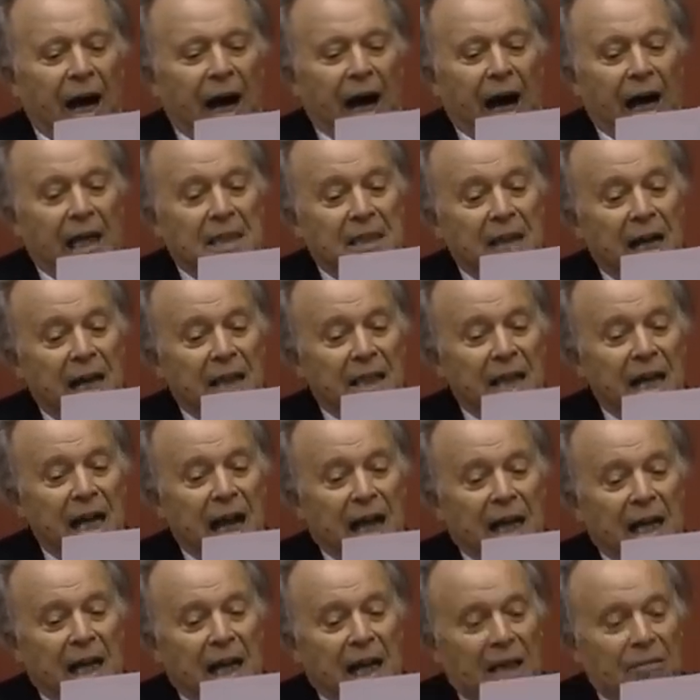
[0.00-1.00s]
А за это
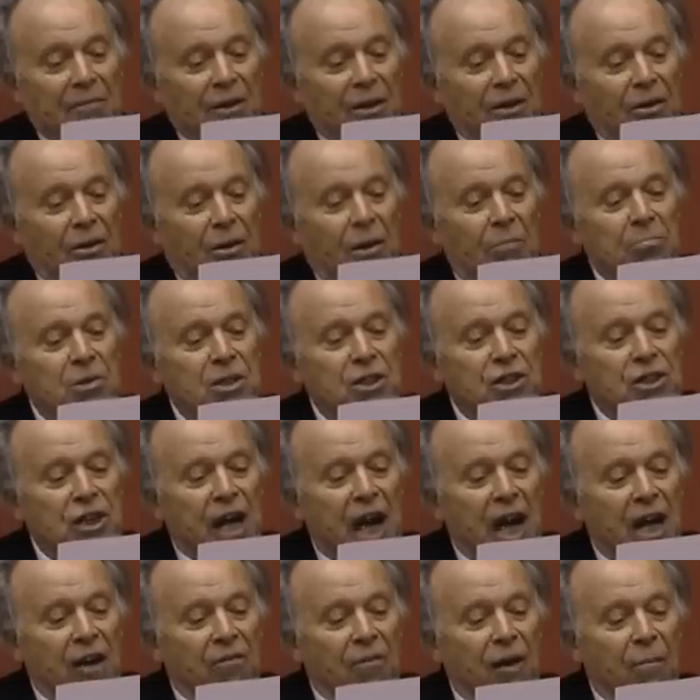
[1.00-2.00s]
я клятвенно
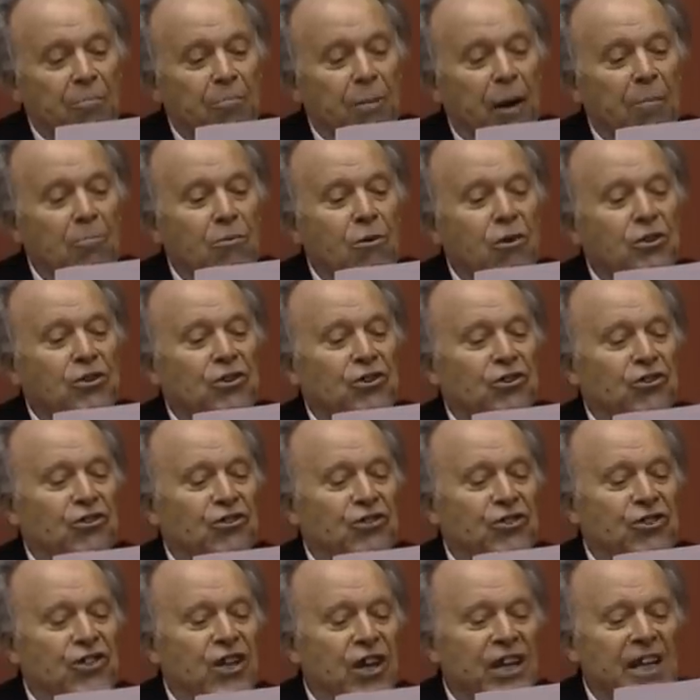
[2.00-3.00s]
обещаю вам помочь
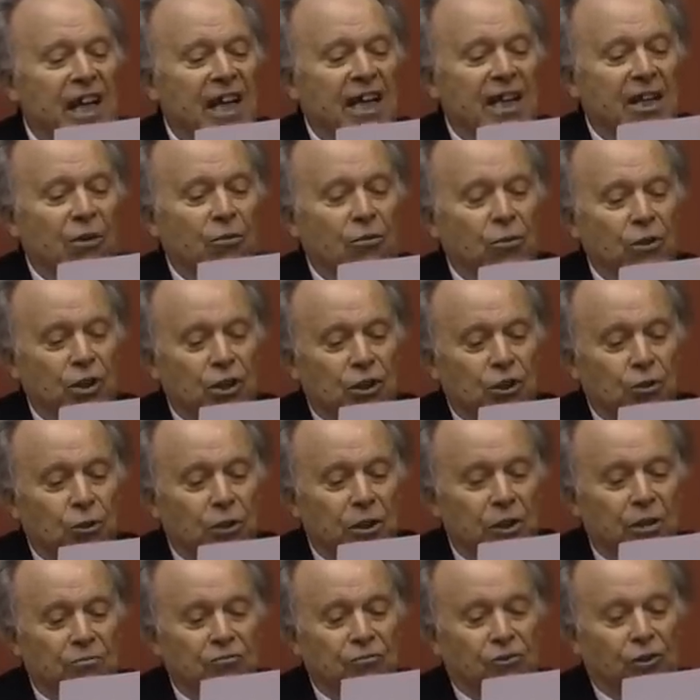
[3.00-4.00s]
до ноги
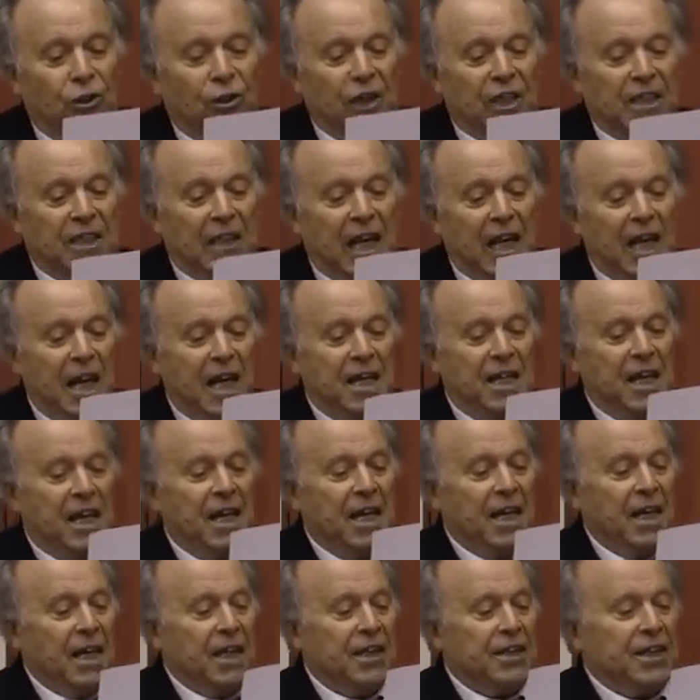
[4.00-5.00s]
уничтожить все население
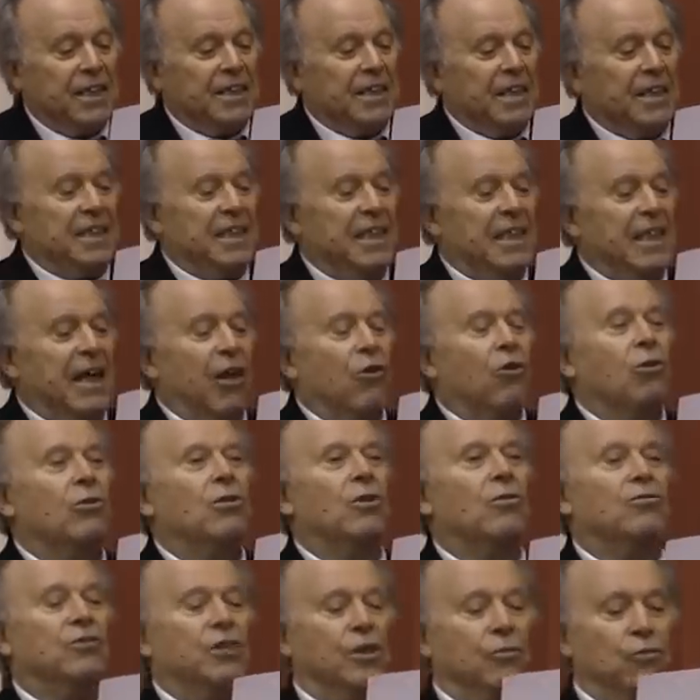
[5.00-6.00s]
десяти
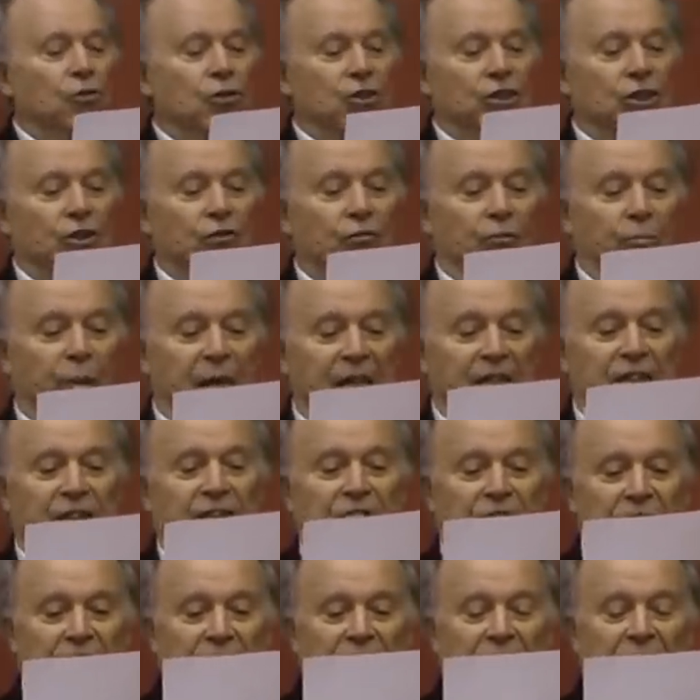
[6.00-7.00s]
народов, живущих в
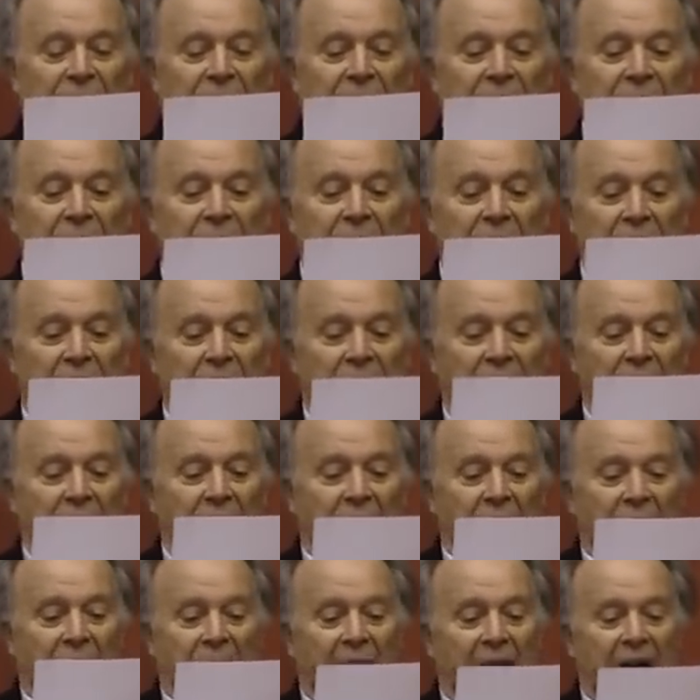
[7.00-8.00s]
Палестине,
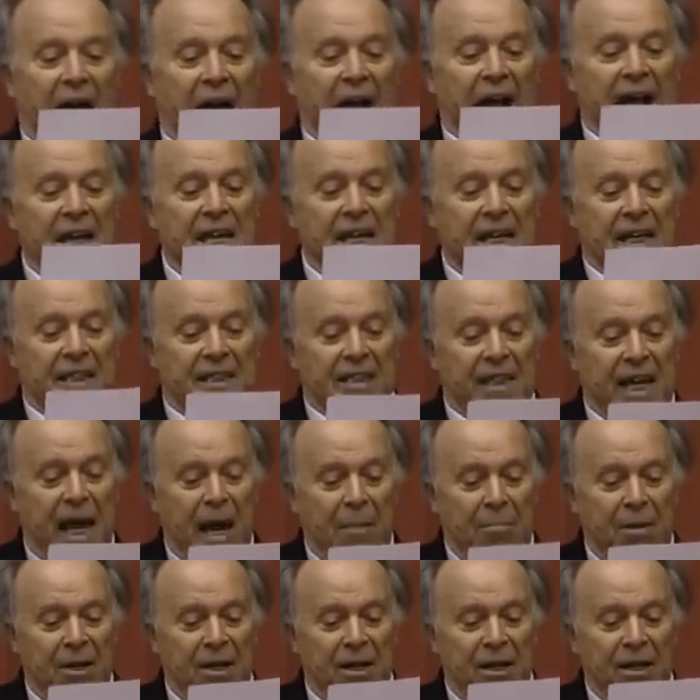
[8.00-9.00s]
а их
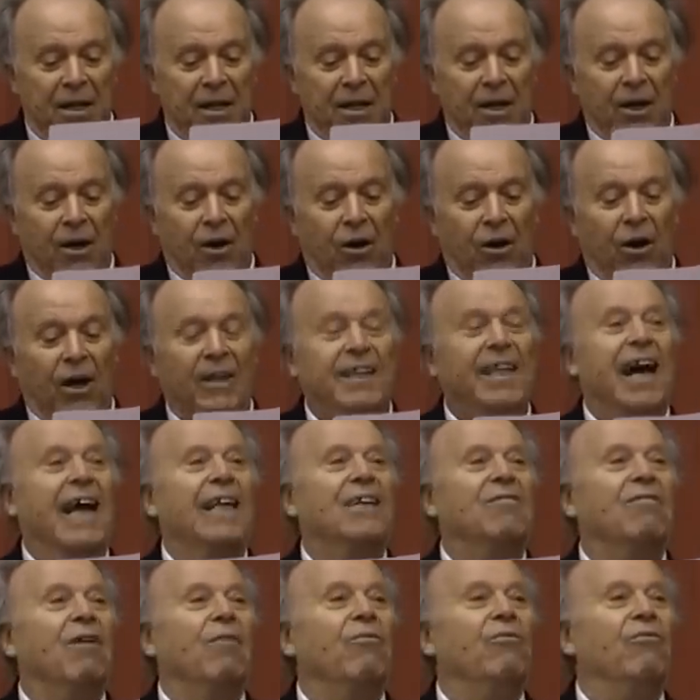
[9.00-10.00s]
земли
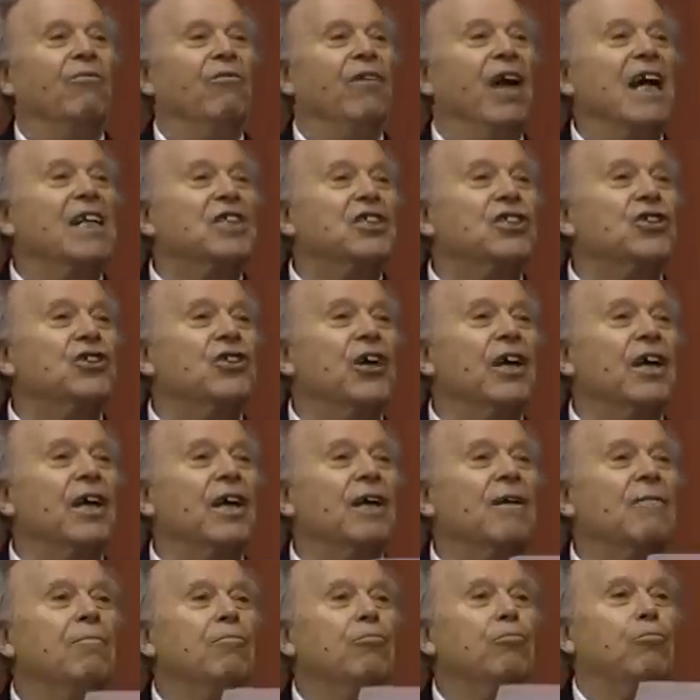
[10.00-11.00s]
отдать вам
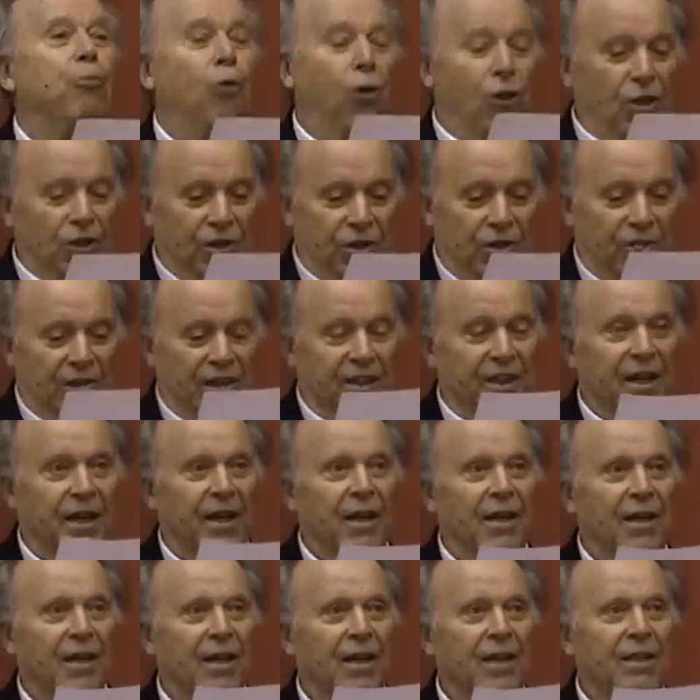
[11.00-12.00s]
вечное пользование.
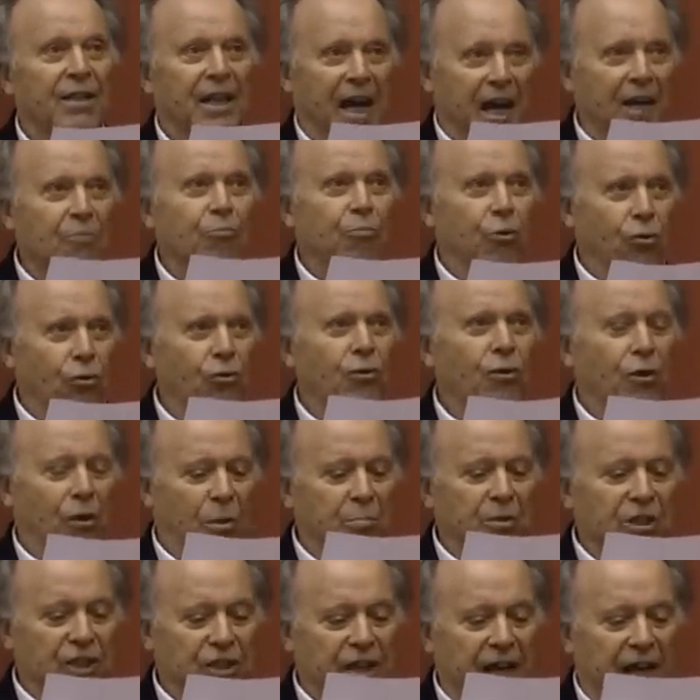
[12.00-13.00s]
Так Бог
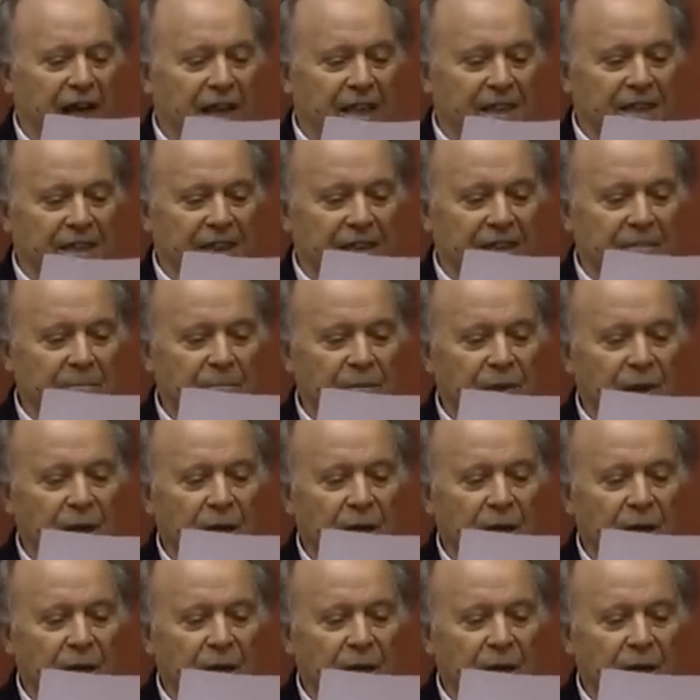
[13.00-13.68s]
обещает здесь.